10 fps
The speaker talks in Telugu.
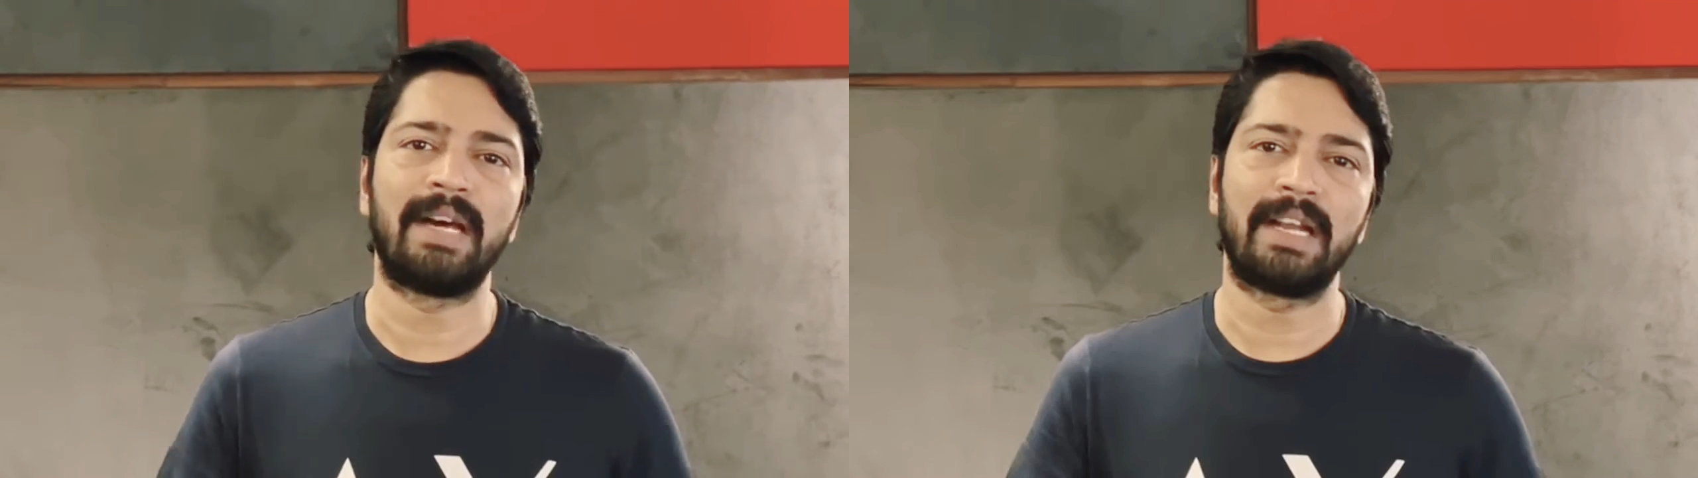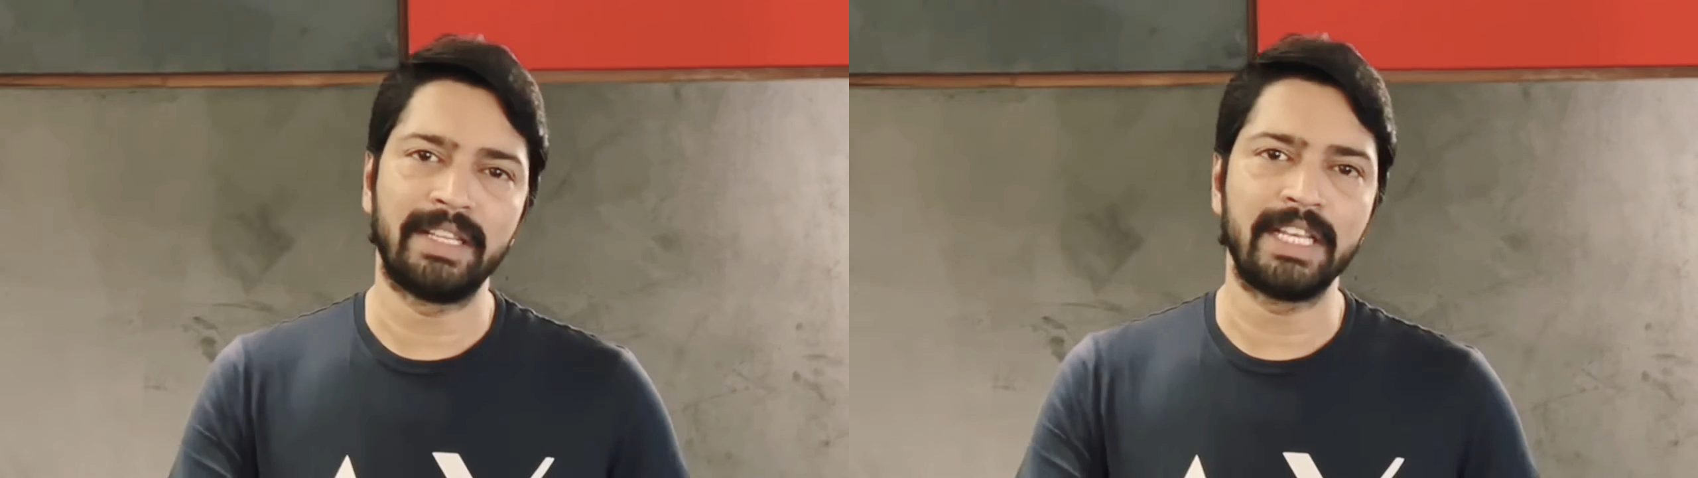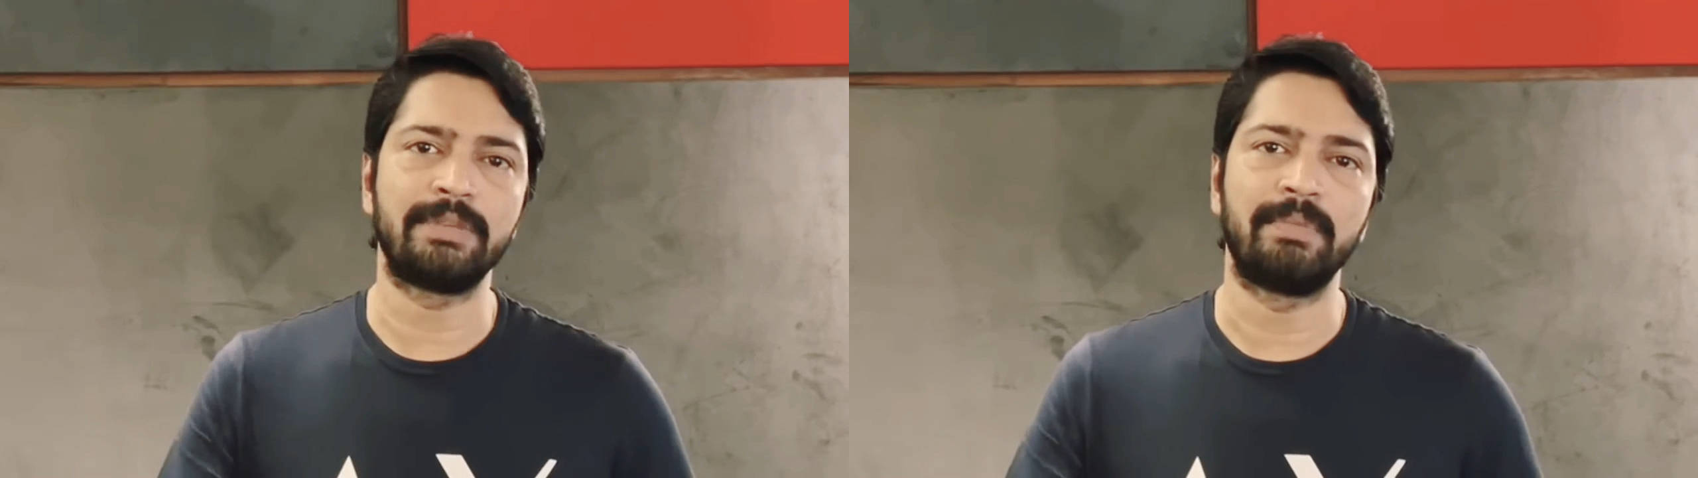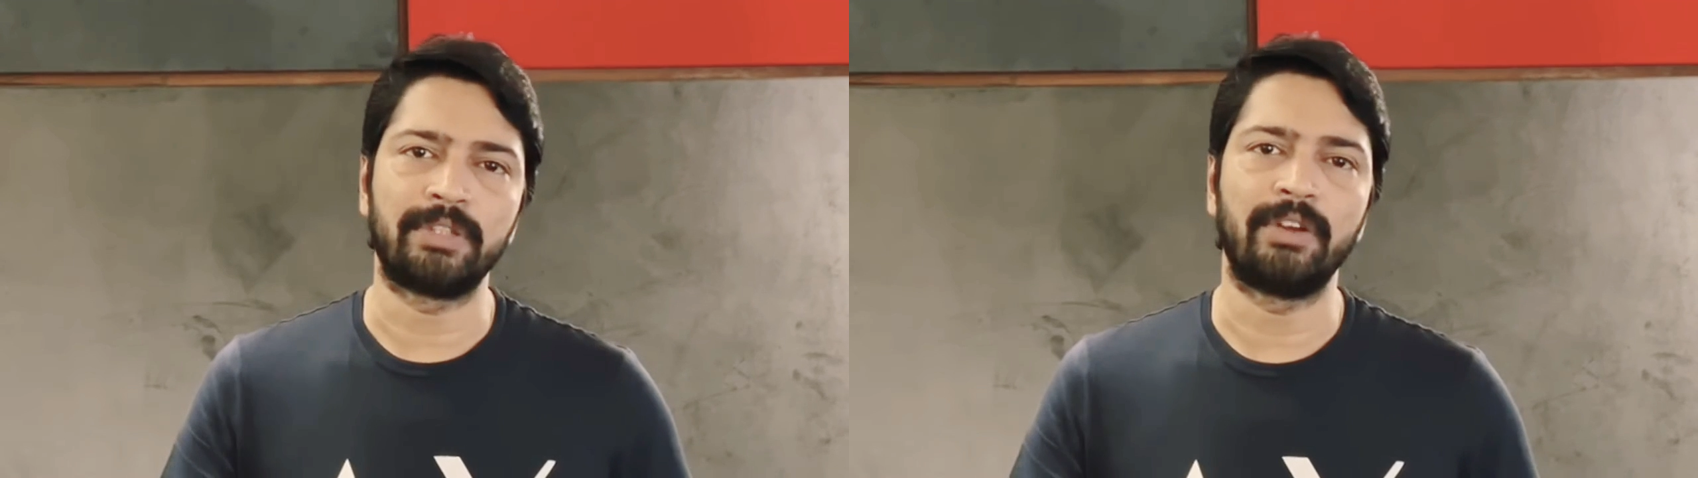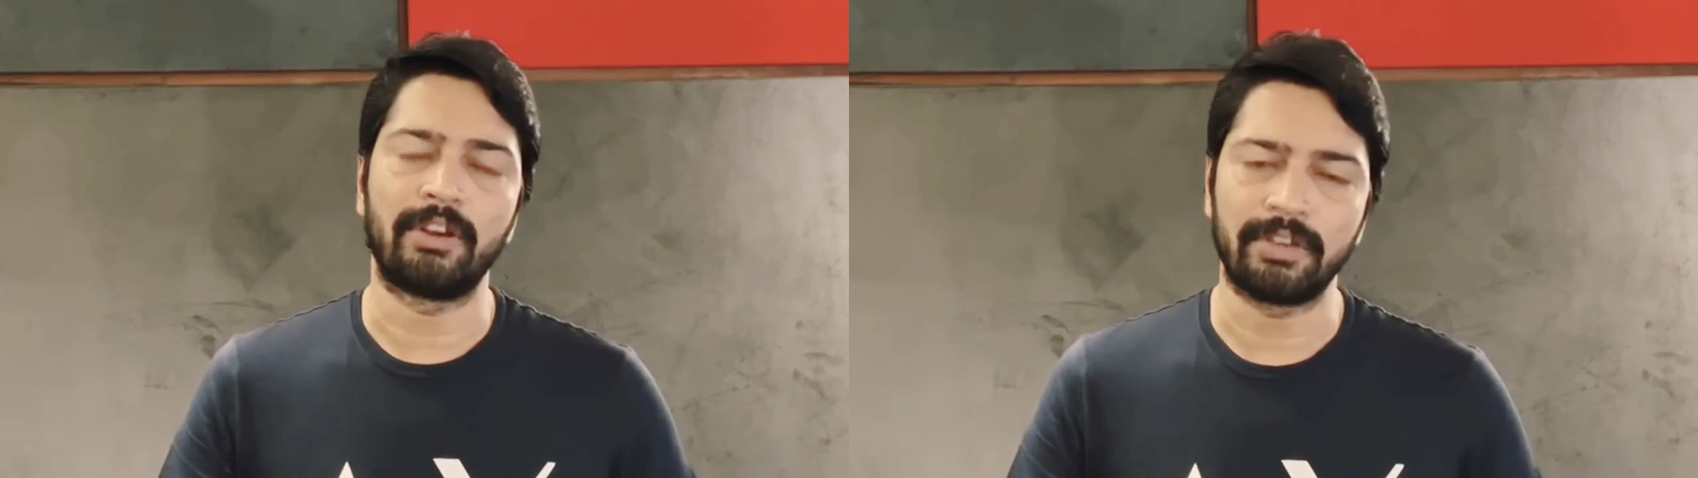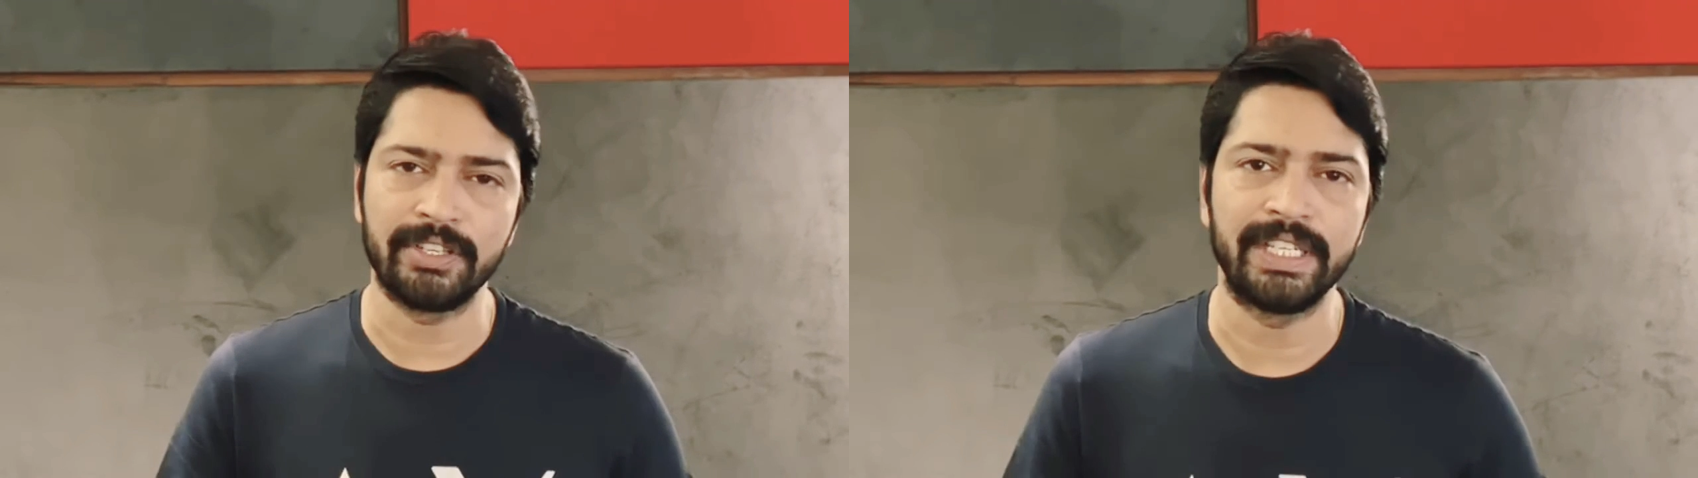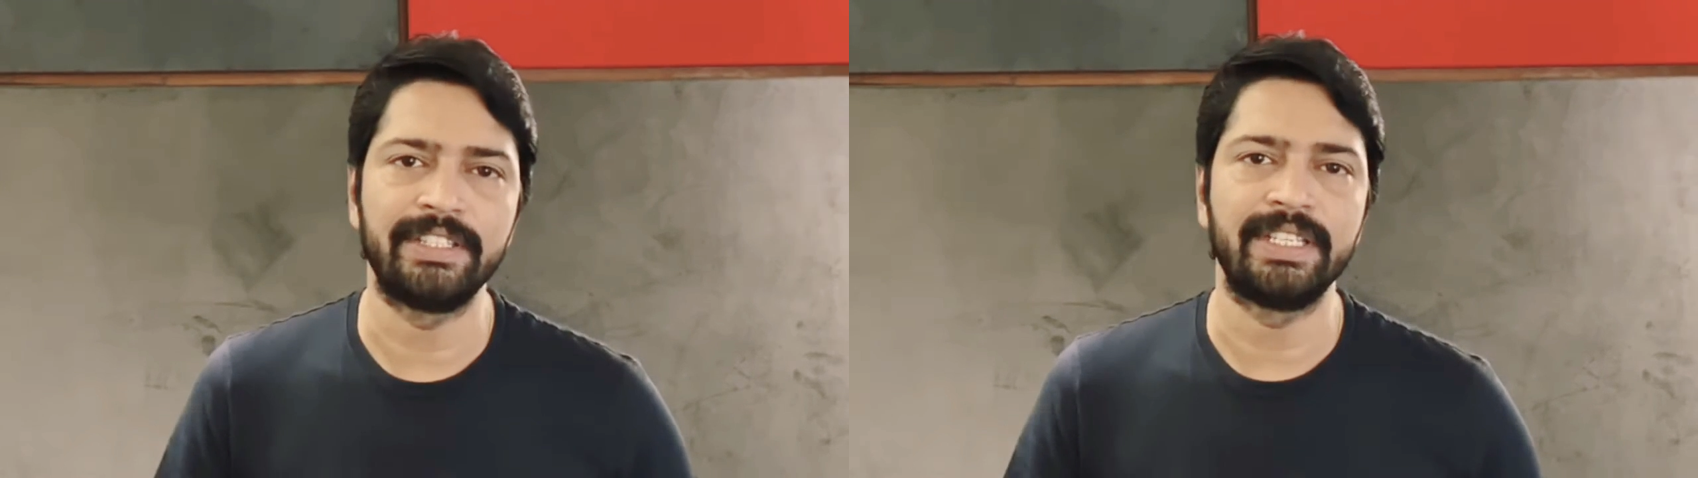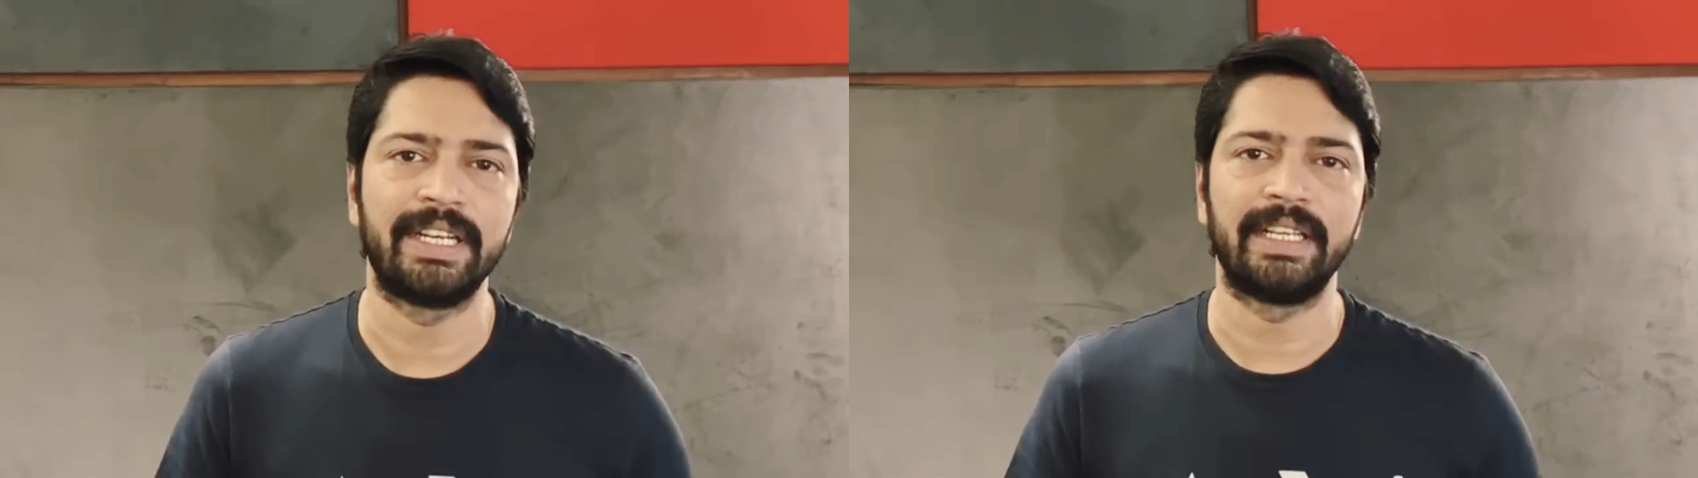భారతదేశం మొత్తం లాక్డౌన్
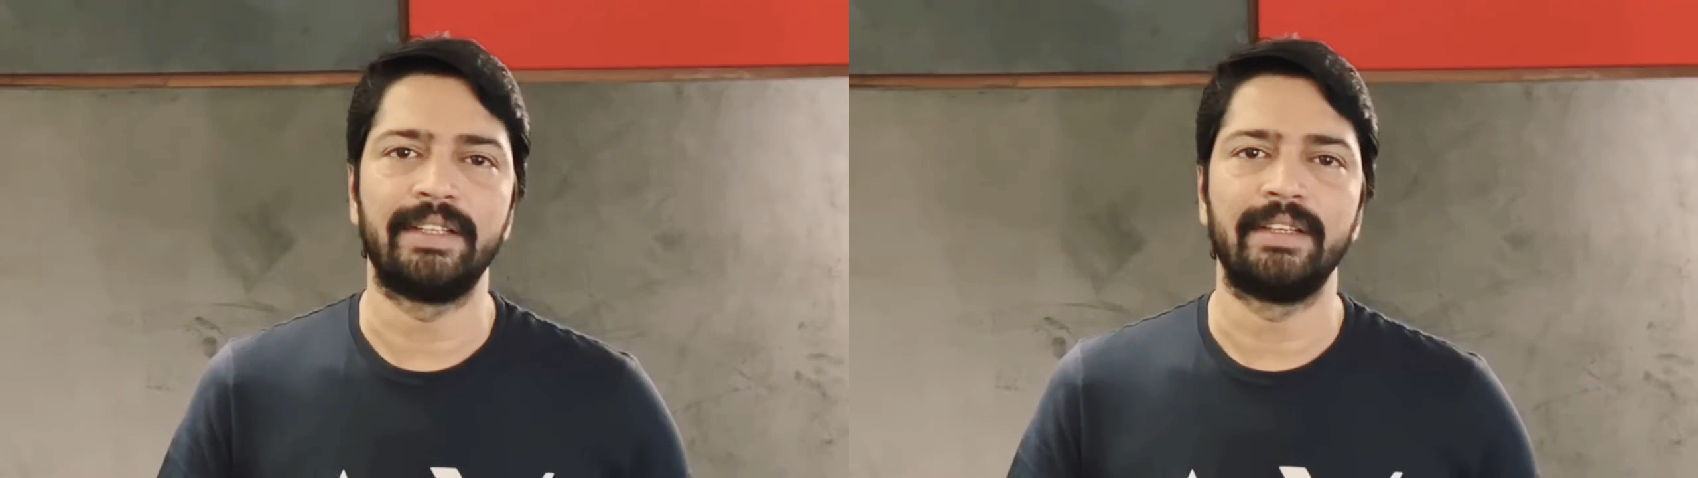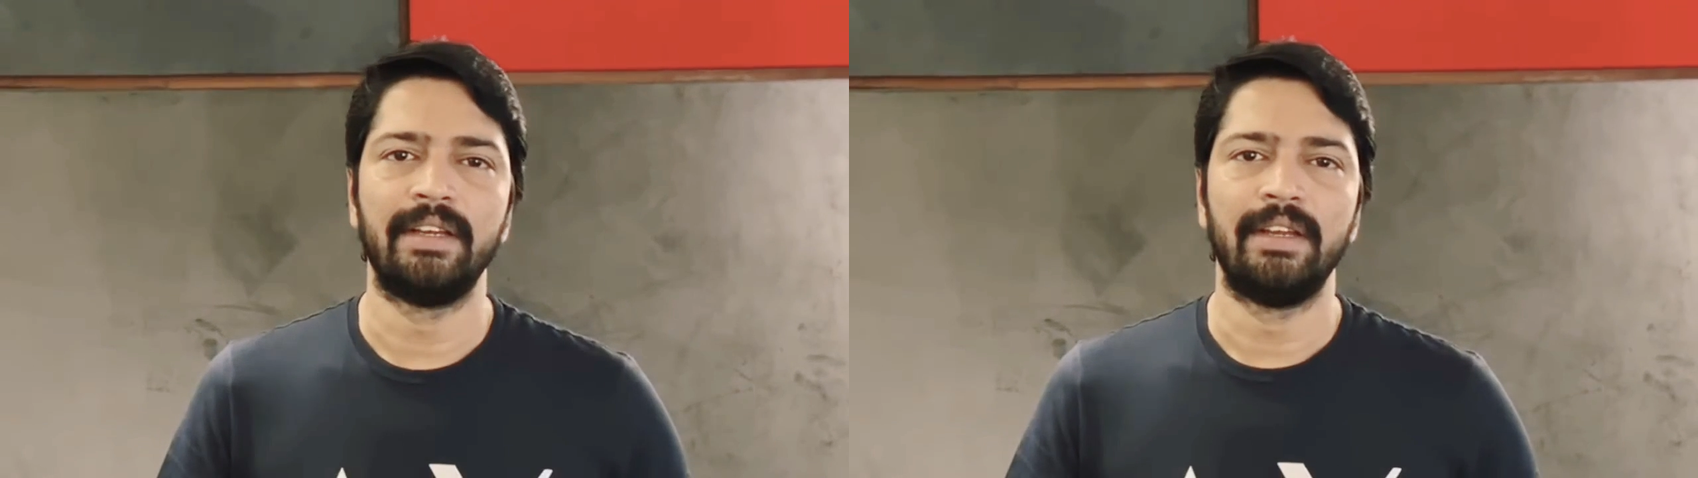చేయడం జరిగింది